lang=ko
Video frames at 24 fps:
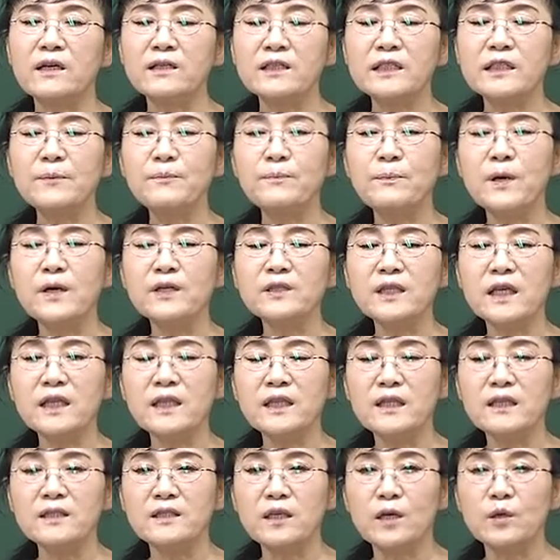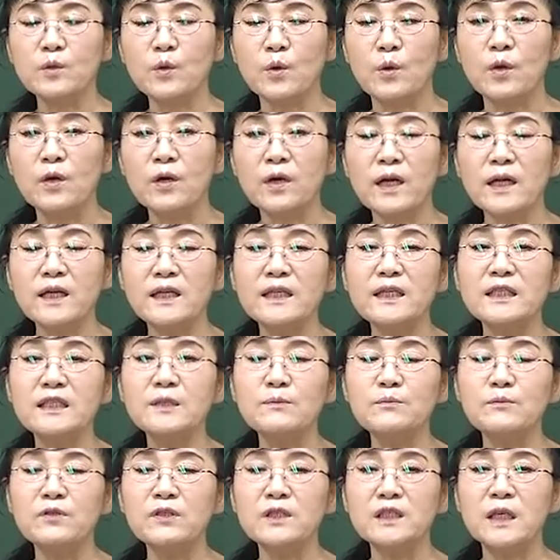10% 정도 그러니까
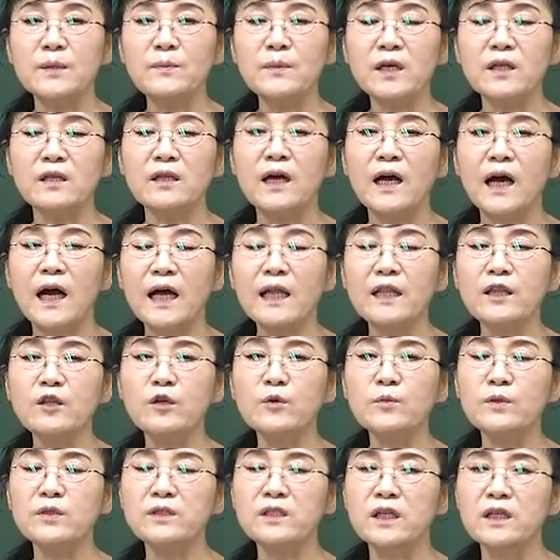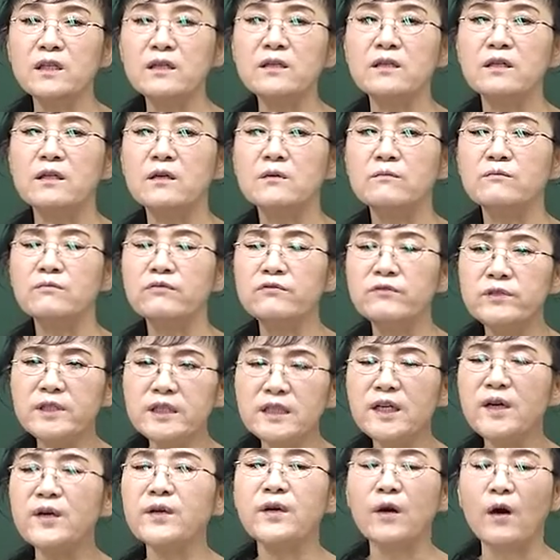20문제 문면 한도 문제는
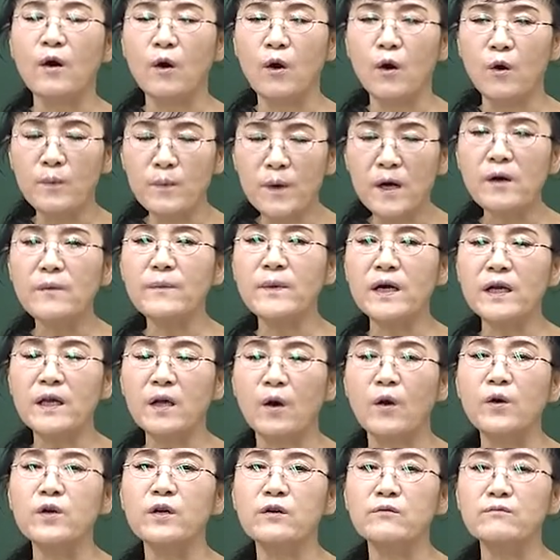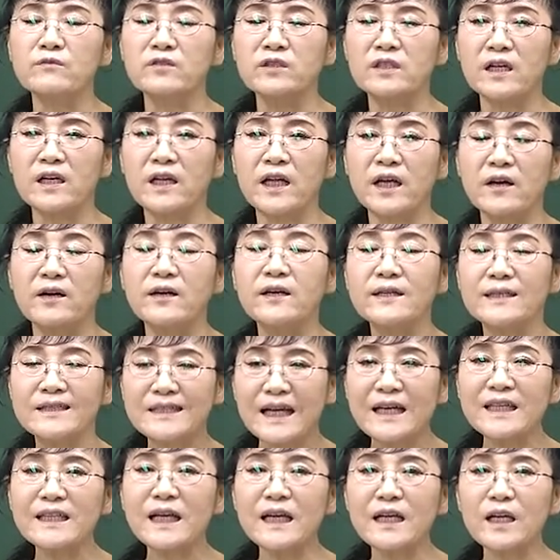무지 어려 어마어마하게 어려운 문제를 내요.
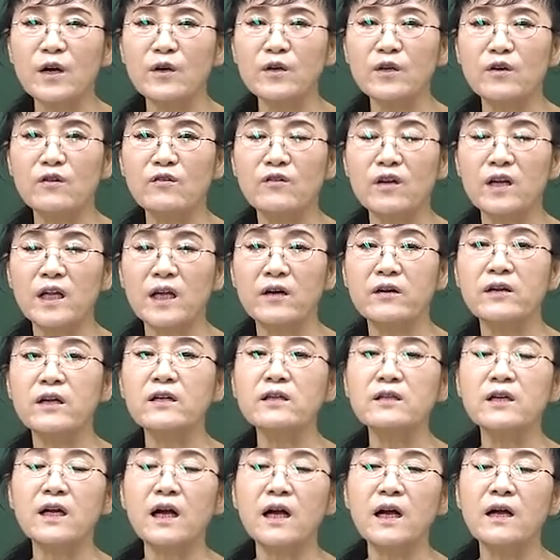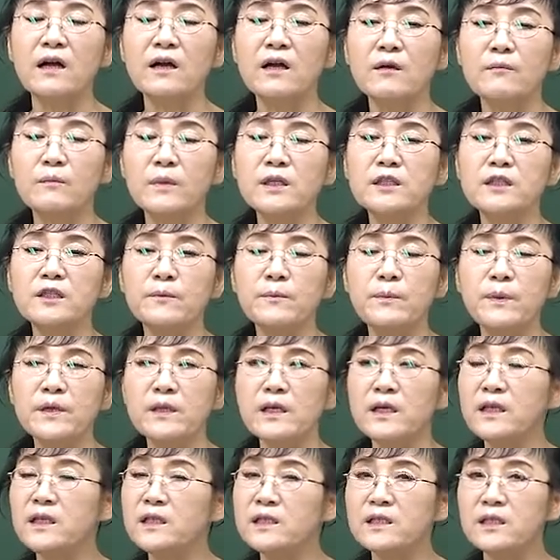상당히 어려운 걸 내요. 그러니까 맨 첫
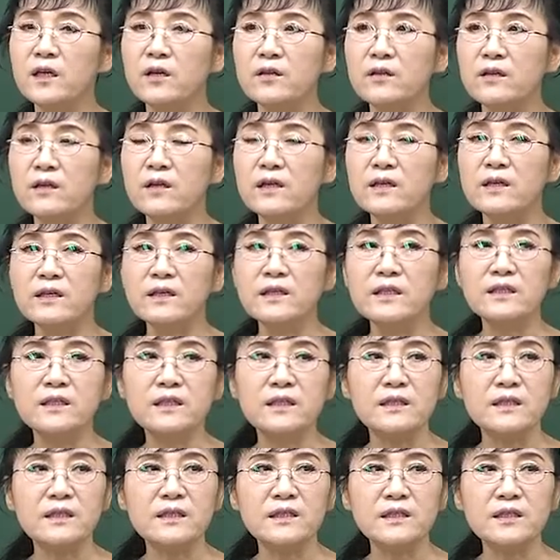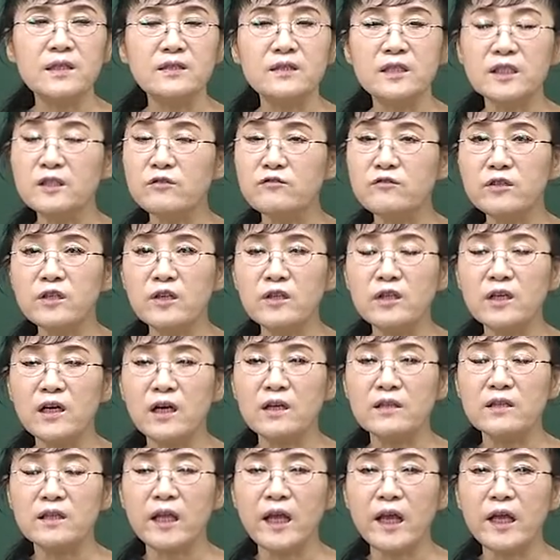번에 2020,
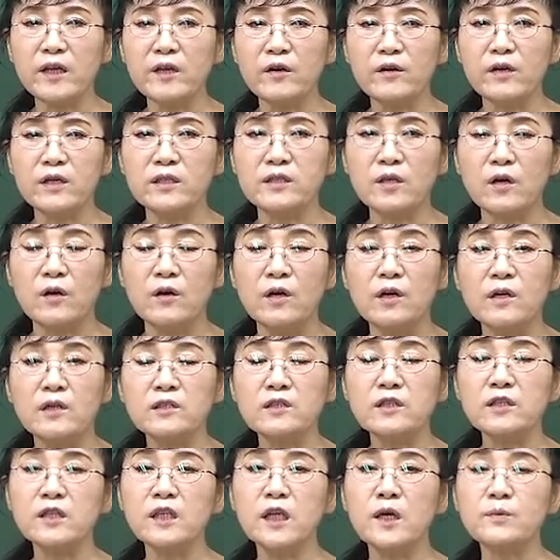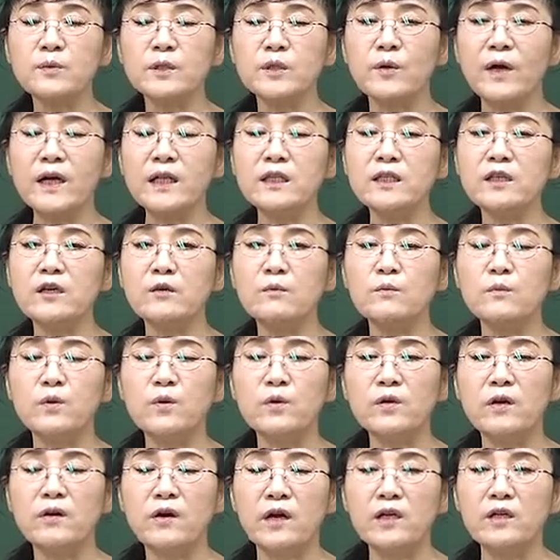2019년인가 그때 해경에서 쓸데없이
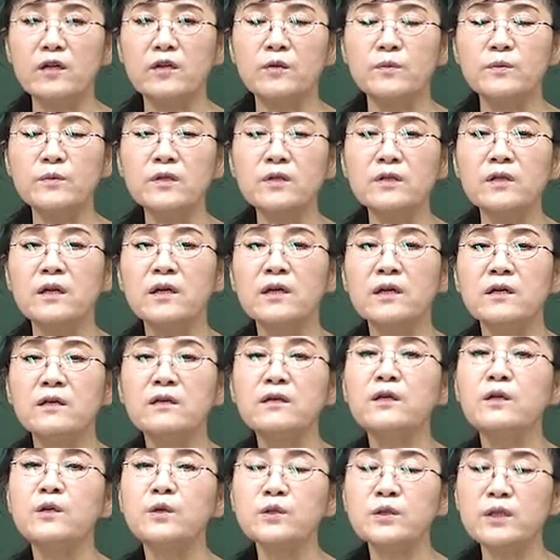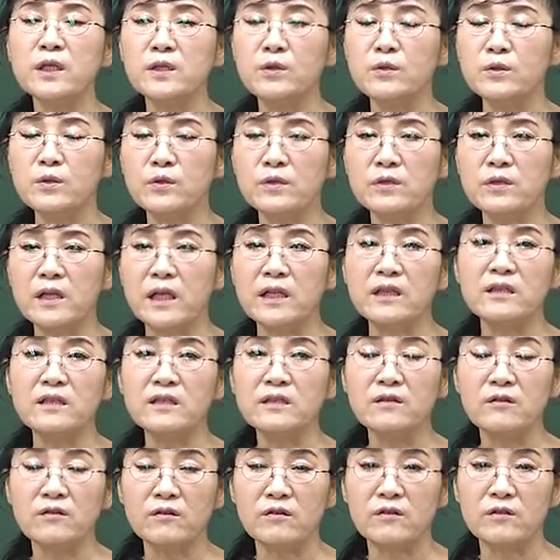환경보험과 관련 없는 의료제도를
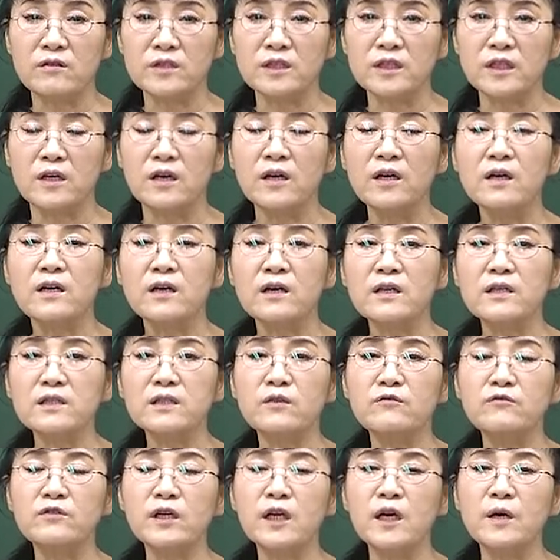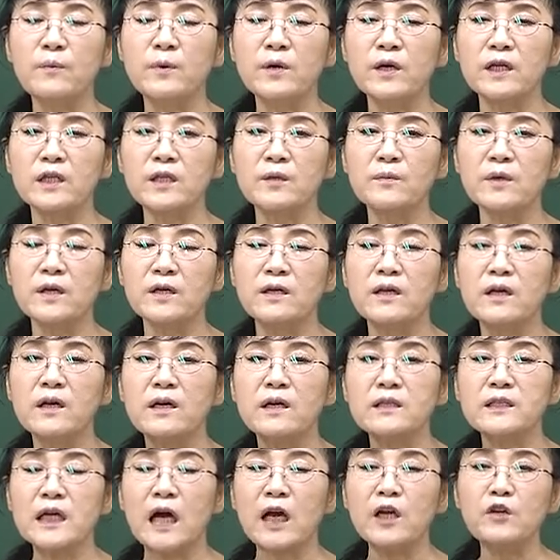냈다는 거지요. 그래서 우리가 보게 되면
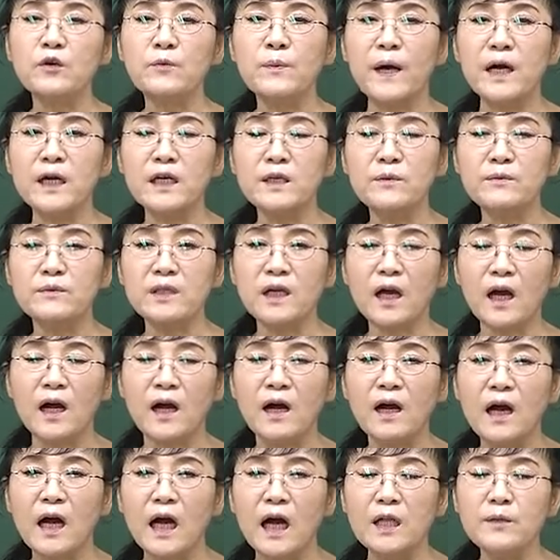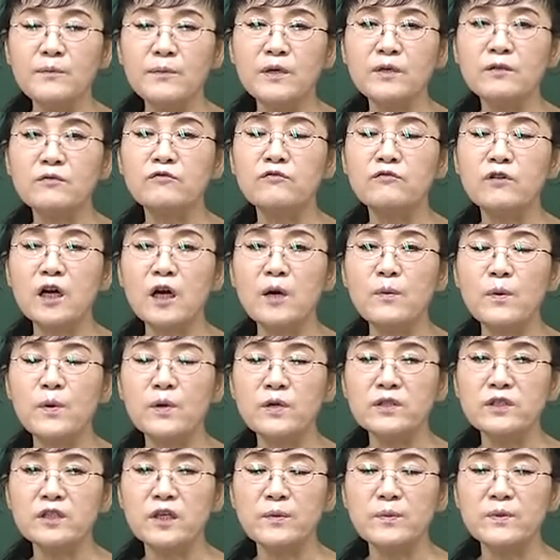자유방임이냐 아니면
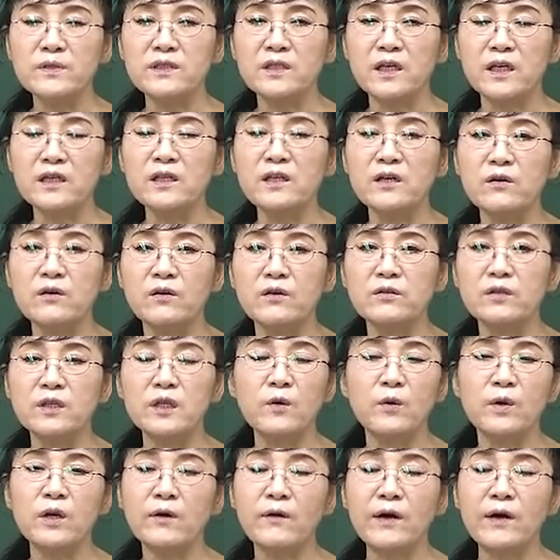국가보건서비스냐 이런 것들이 원래